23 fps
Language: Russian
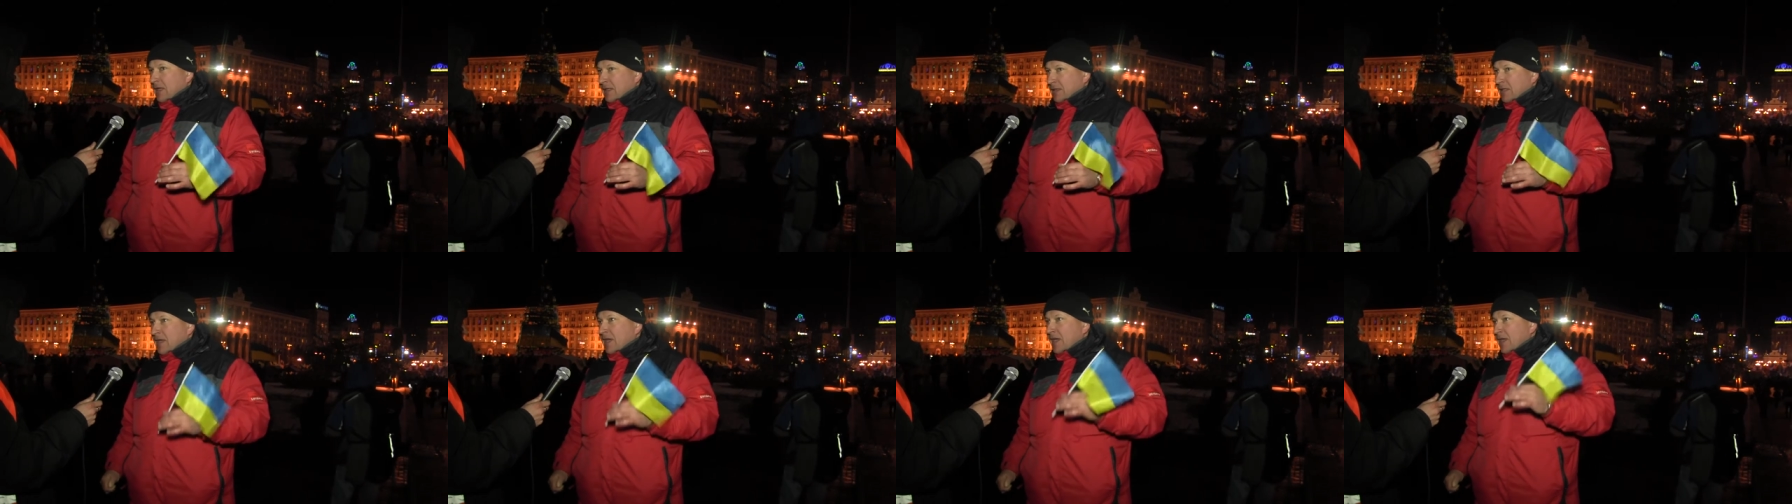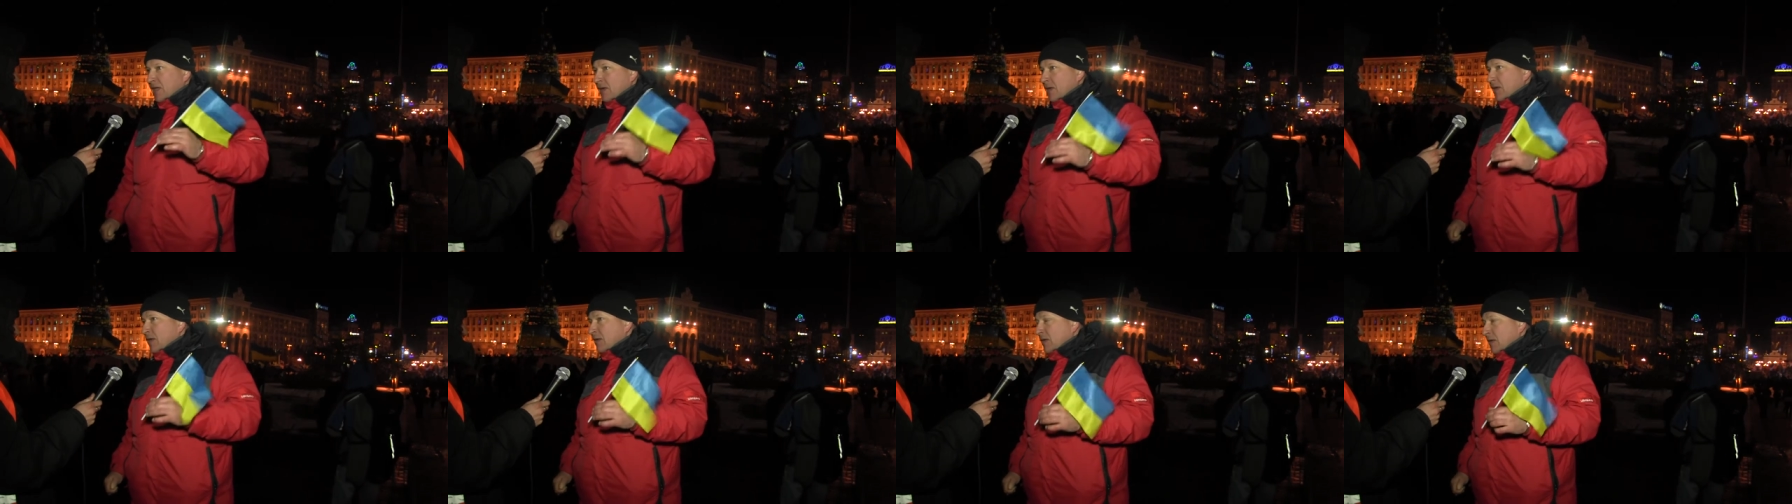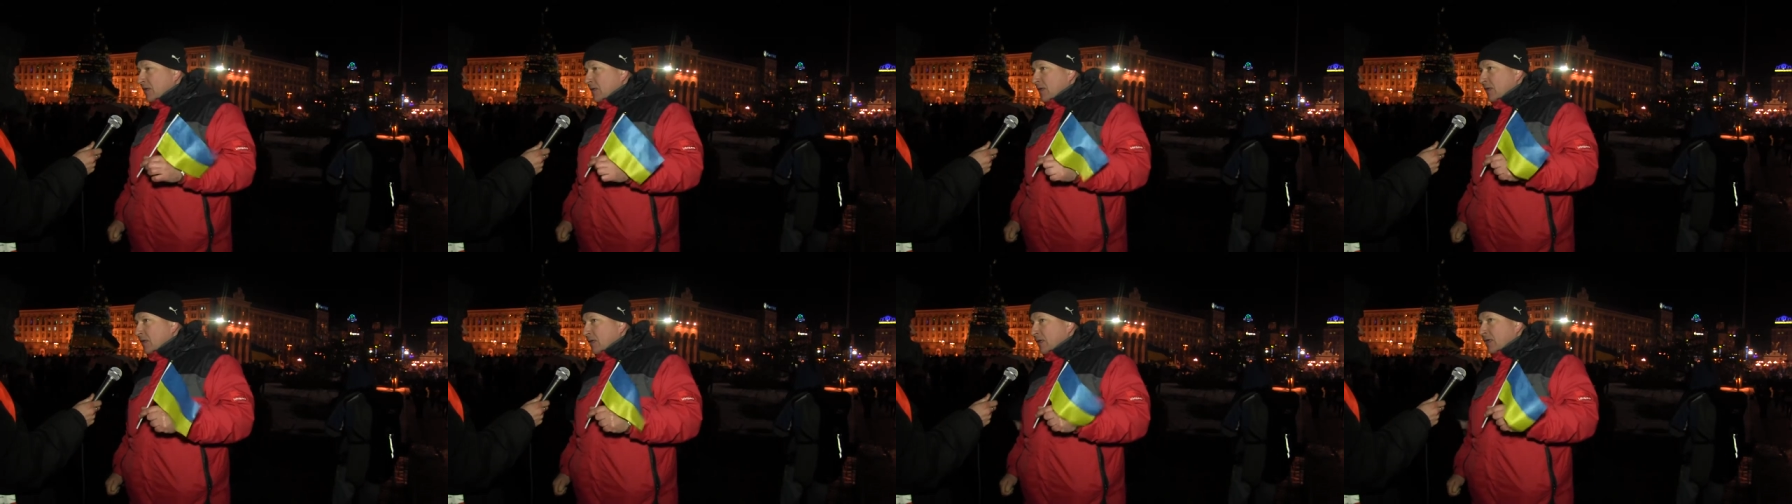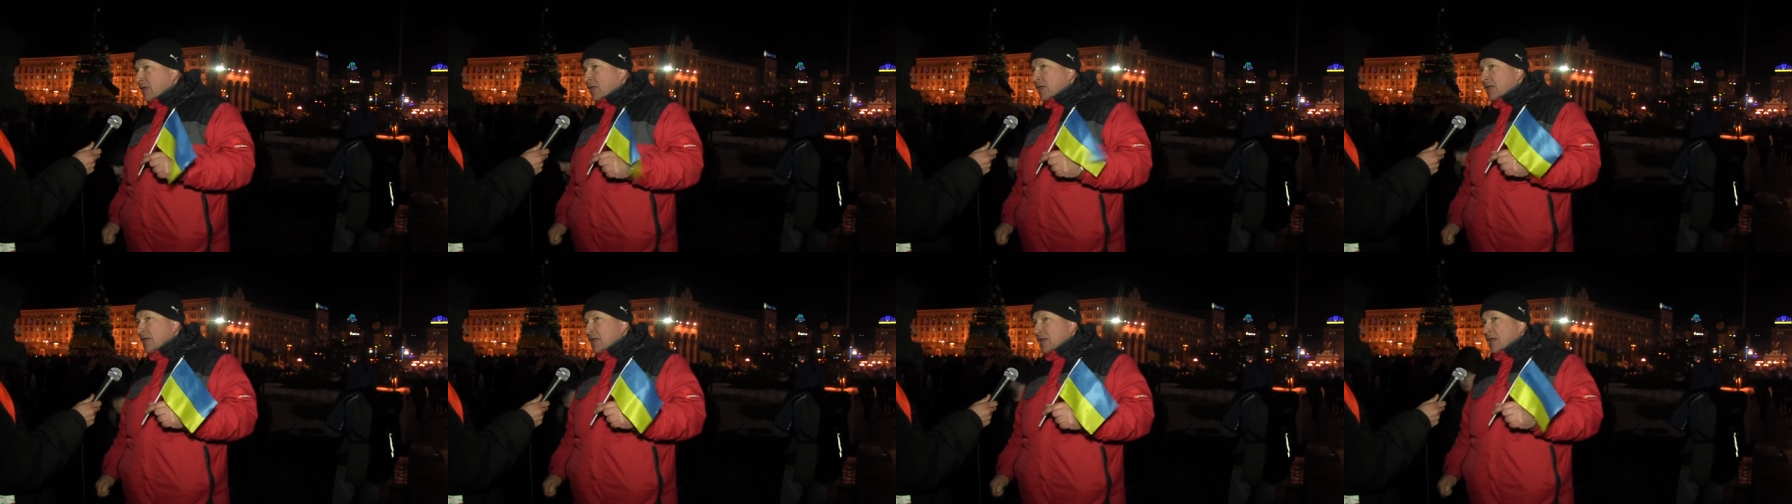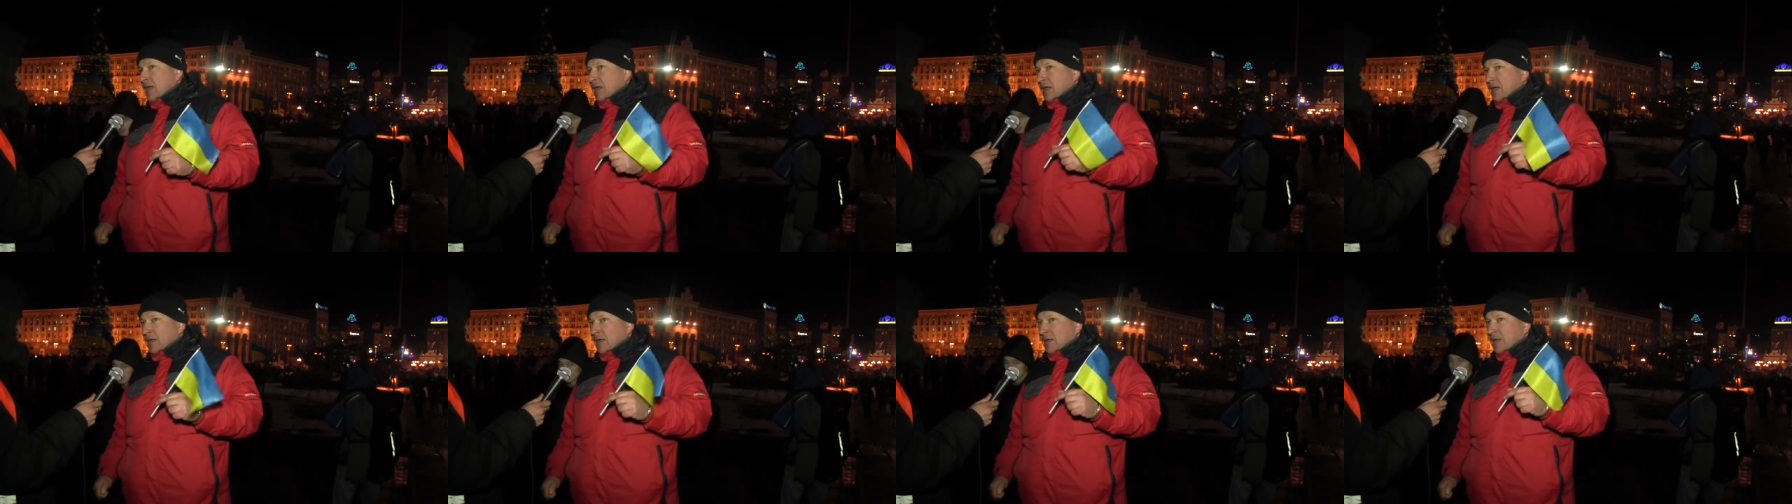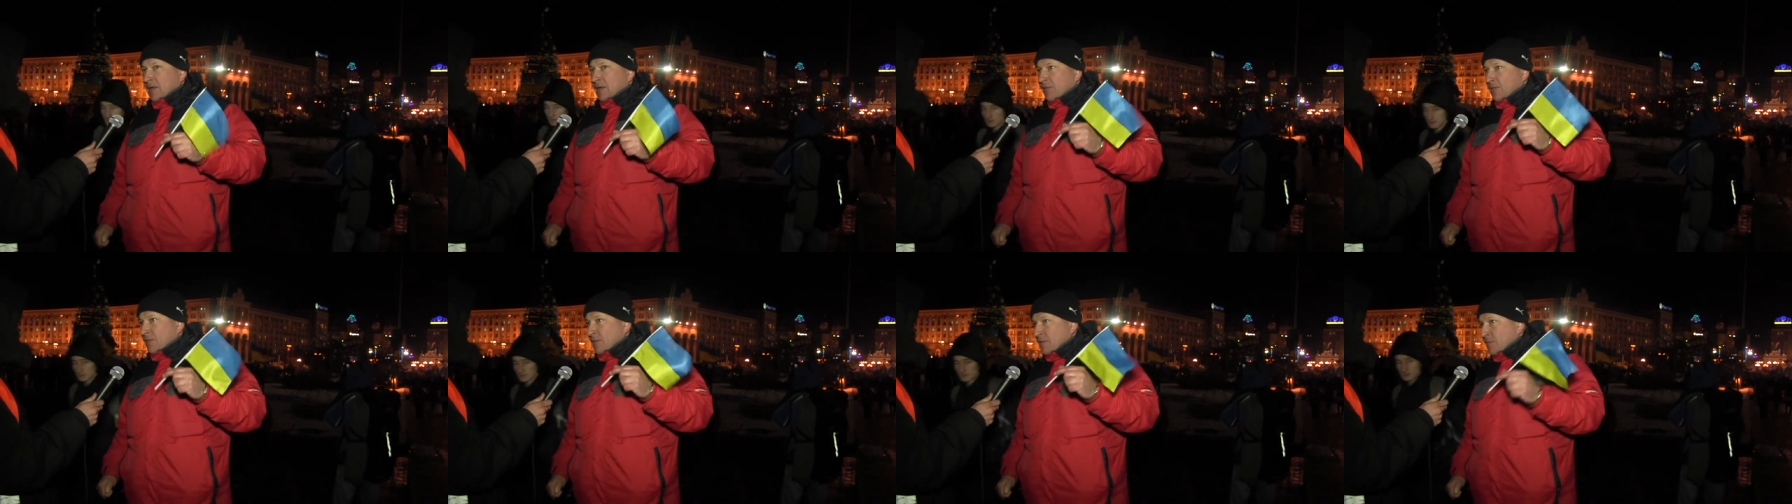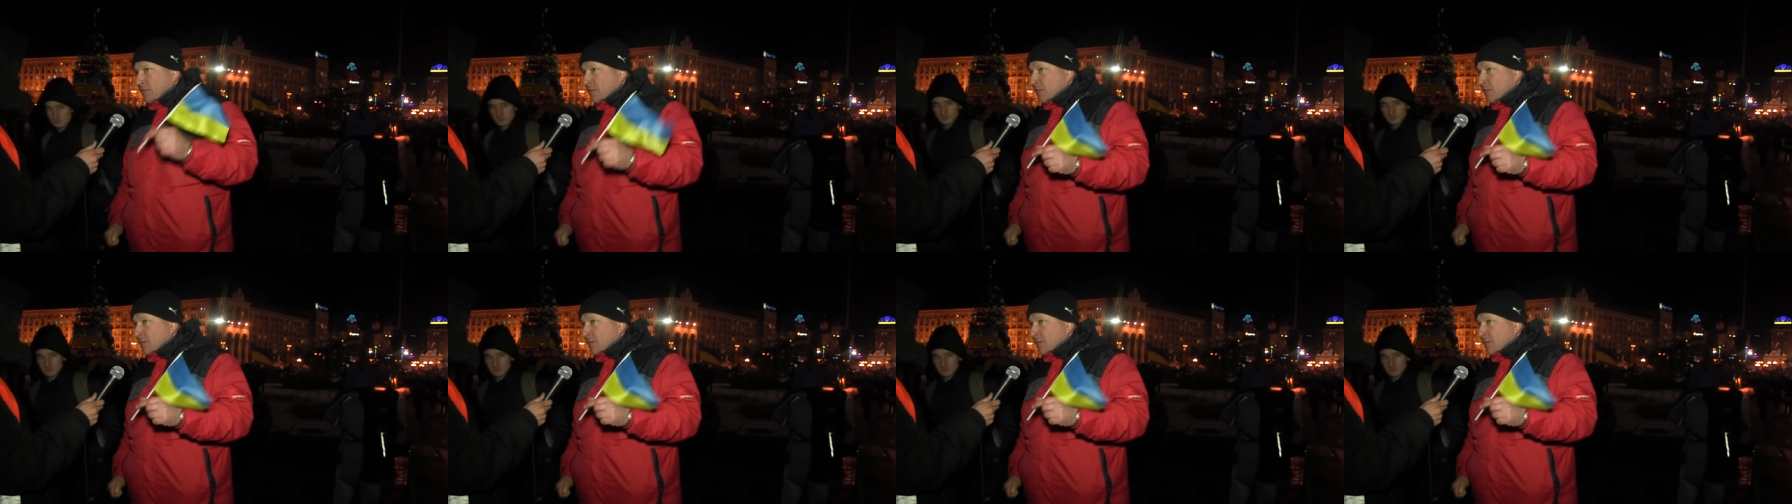Да, я э, э вы,